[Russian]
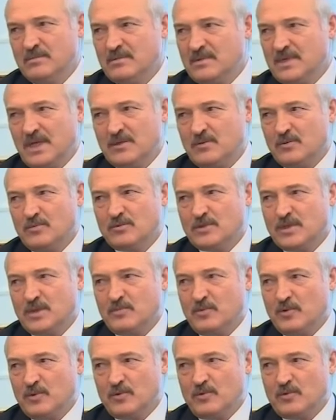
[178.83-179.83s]
я думаю, за
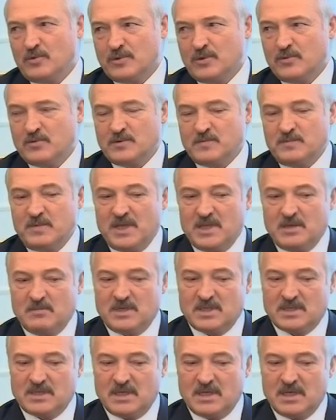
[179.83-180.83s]
полгода успеем,
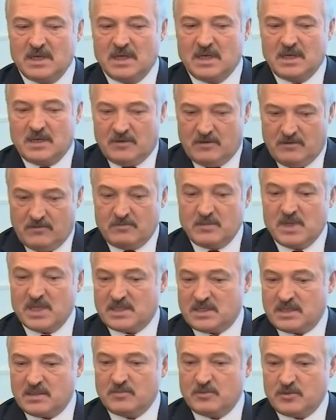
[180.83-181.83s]
если
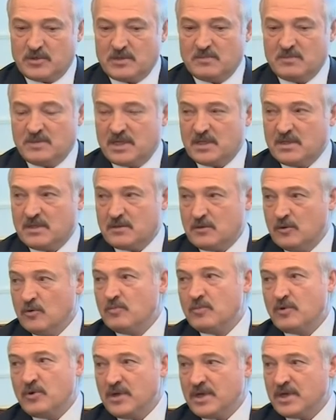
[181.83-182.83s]
вместе будем делать,
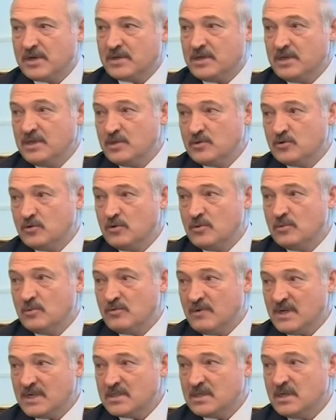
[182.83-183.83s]
любое организуем у
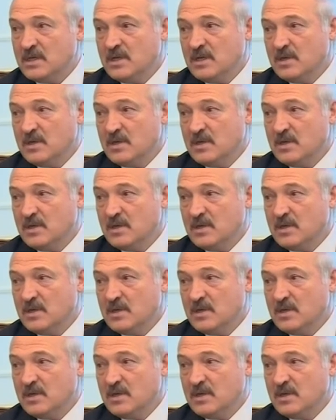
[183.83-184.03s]
вас